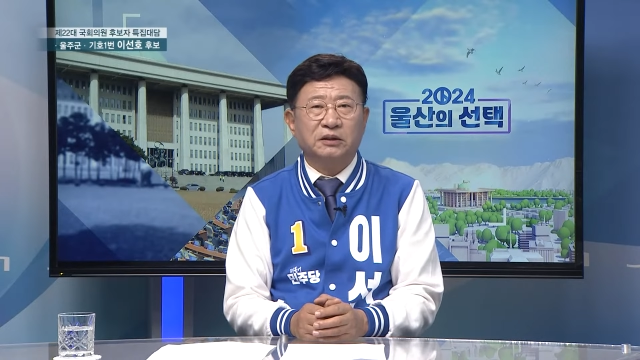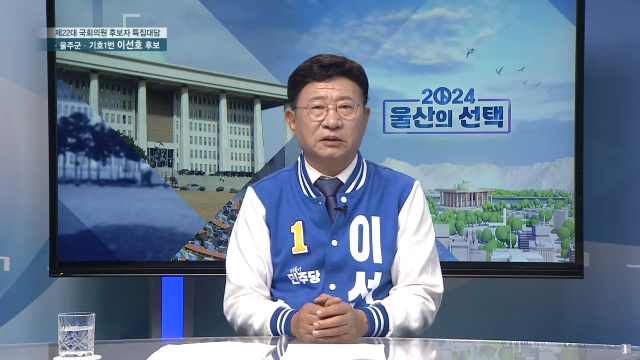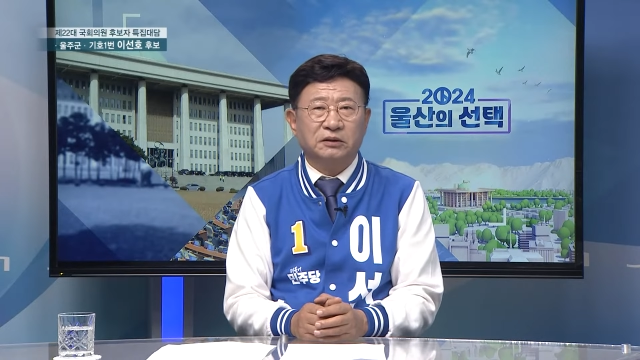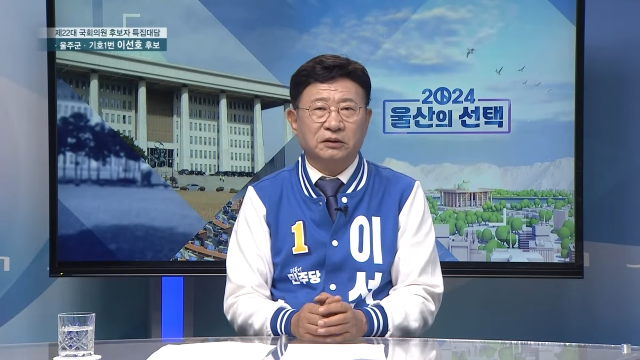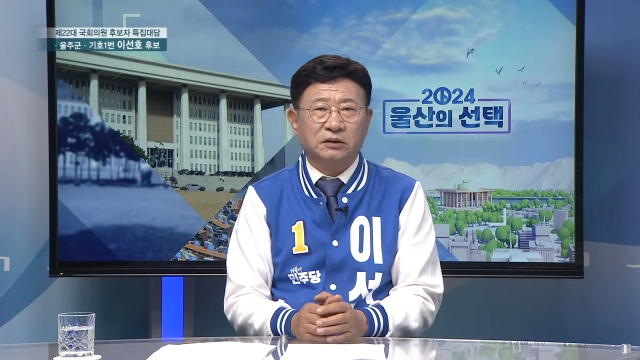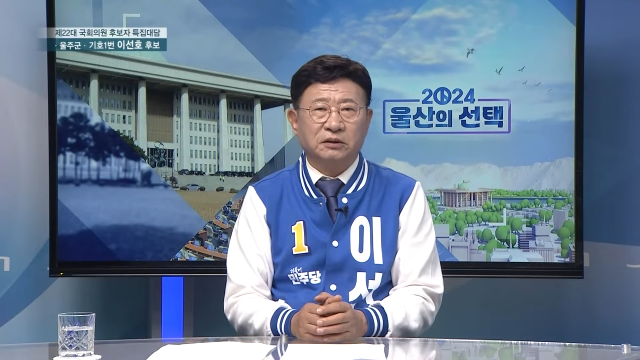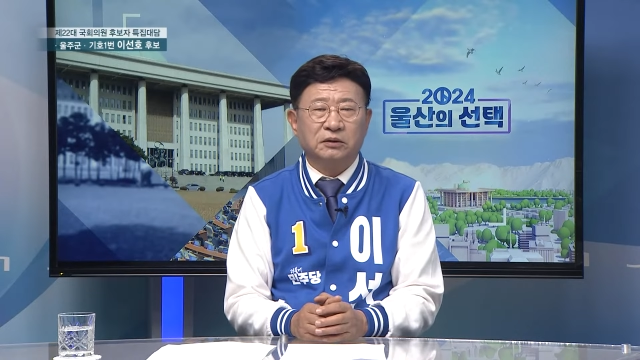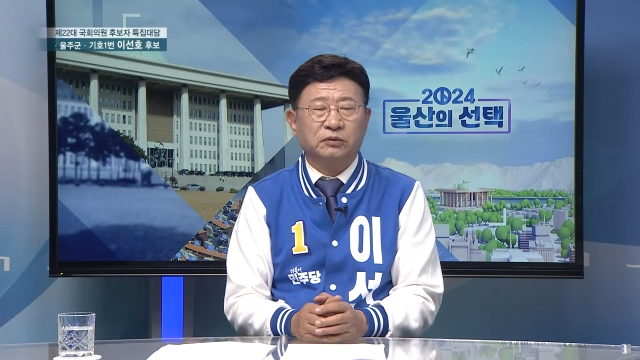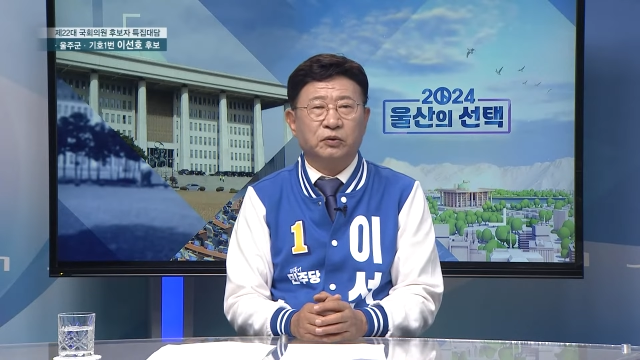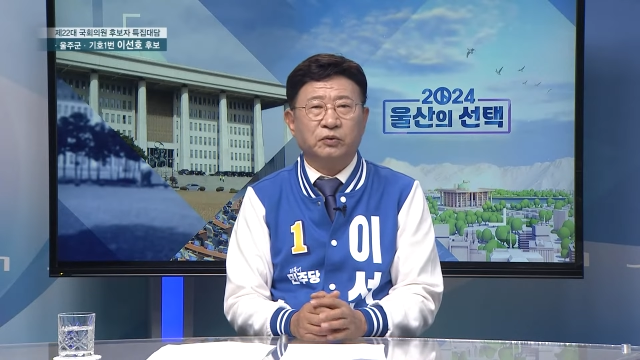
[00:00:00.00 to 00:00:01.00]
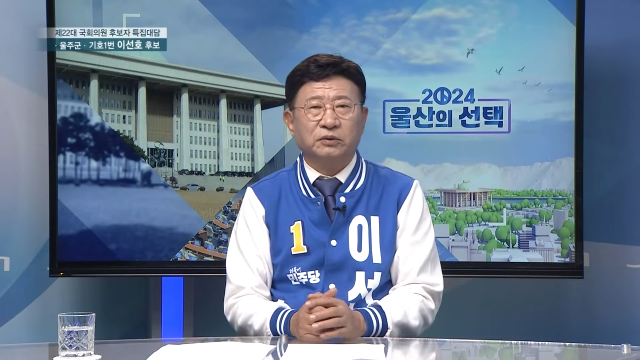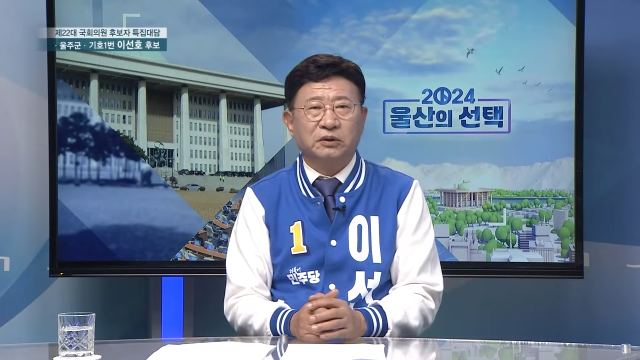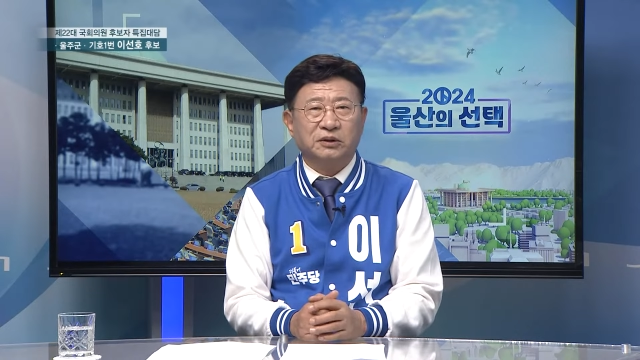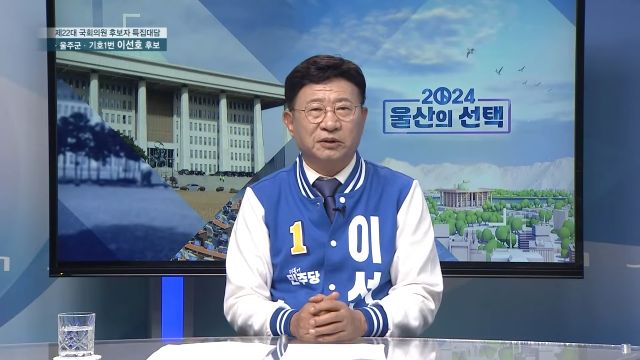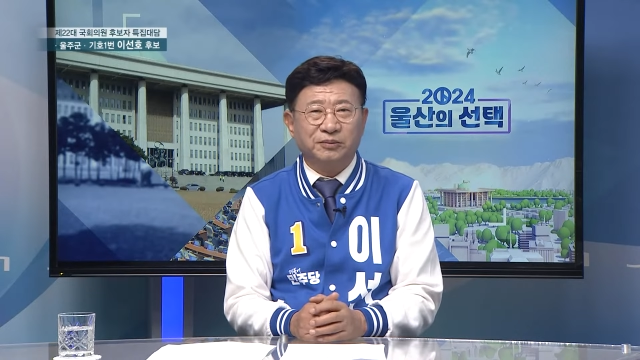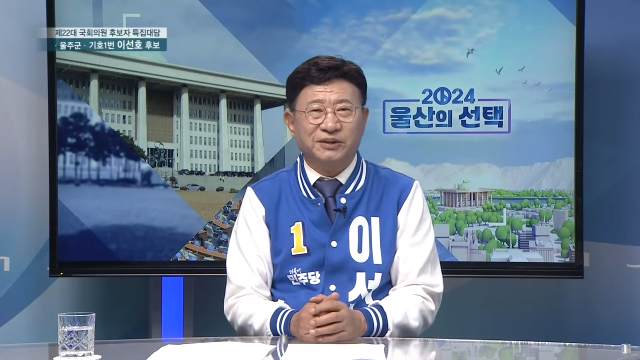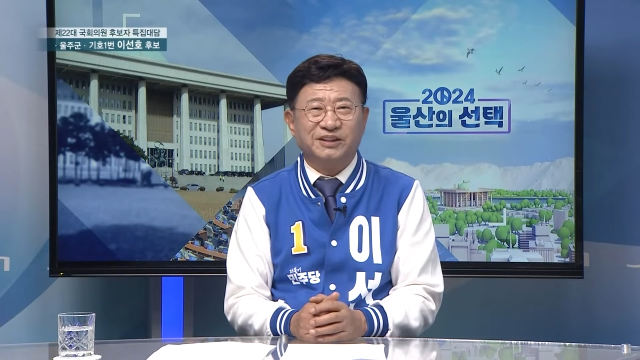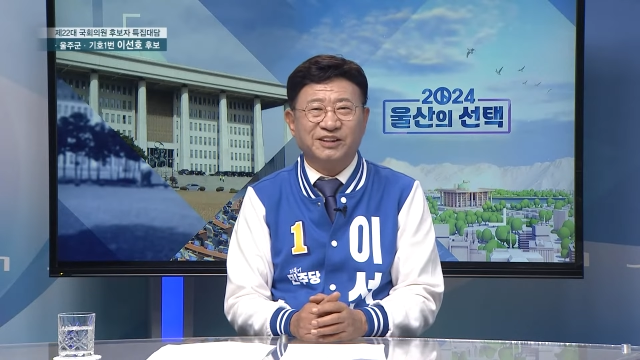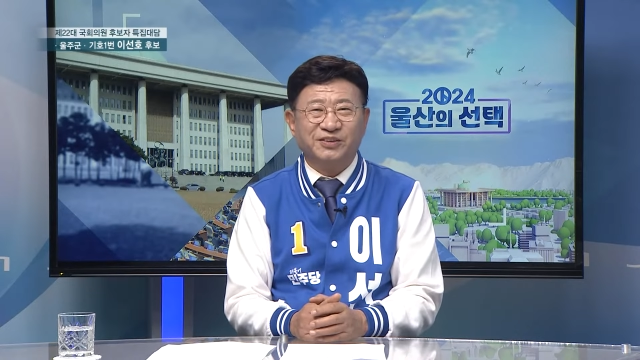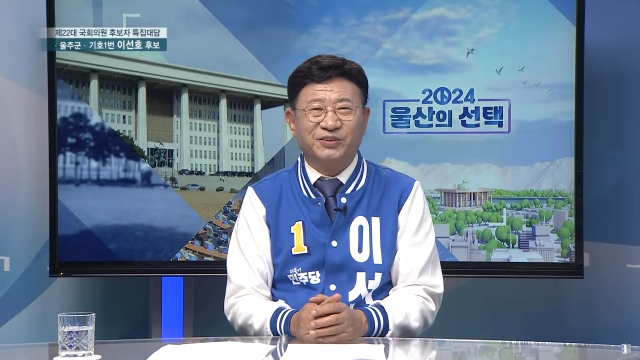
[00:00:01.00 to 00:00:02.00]
이런 좋은
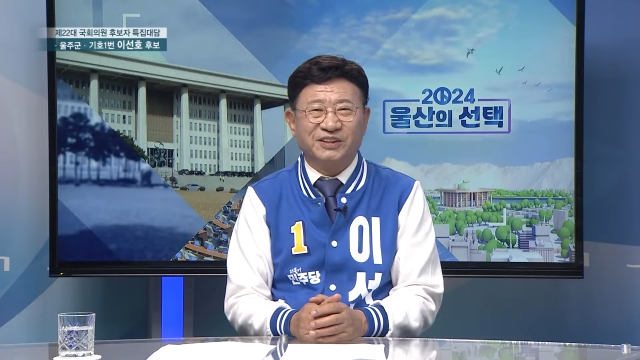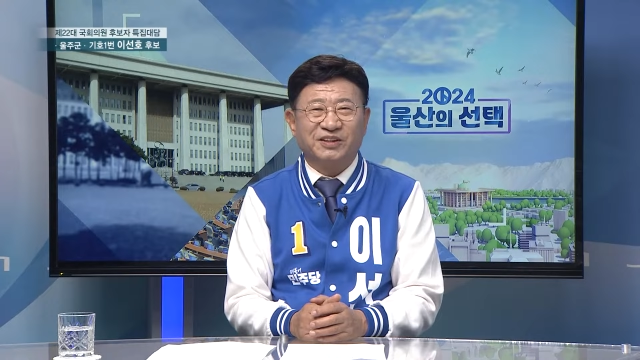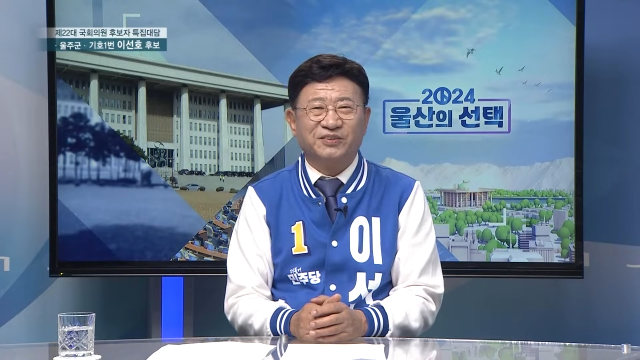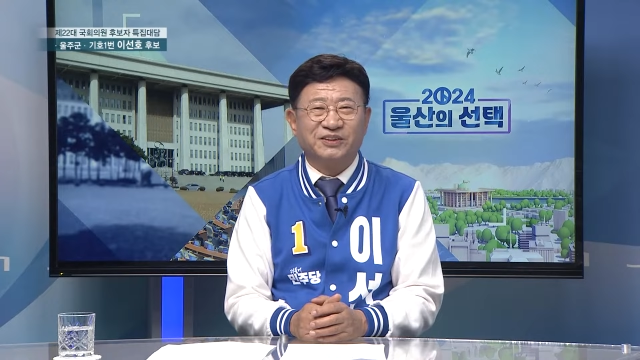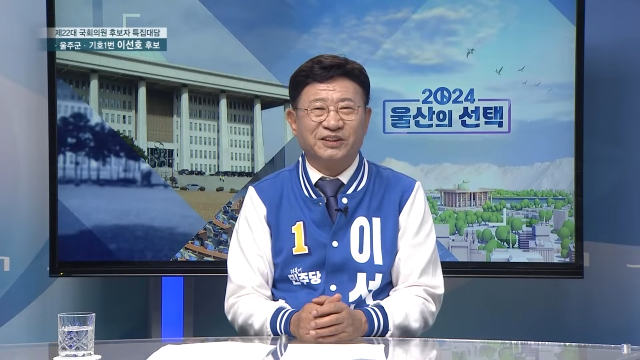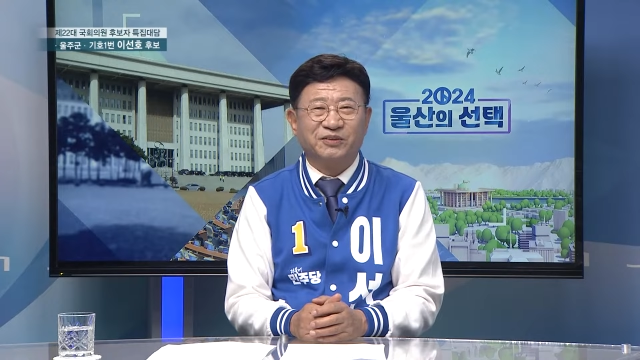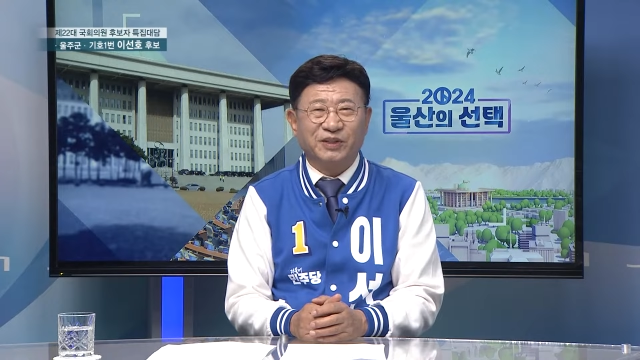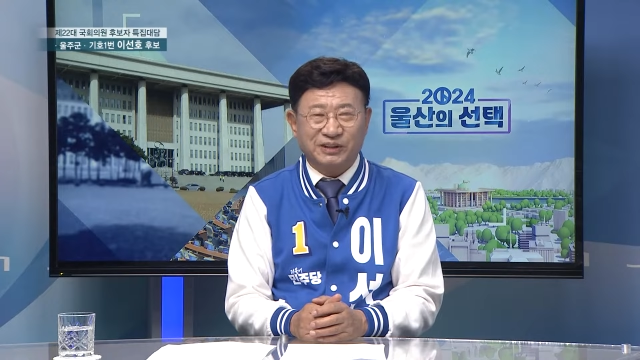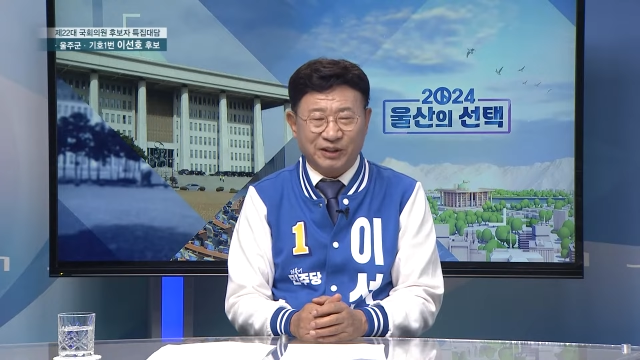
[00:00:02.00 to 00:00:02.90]
이미지를 들고 있다고 저는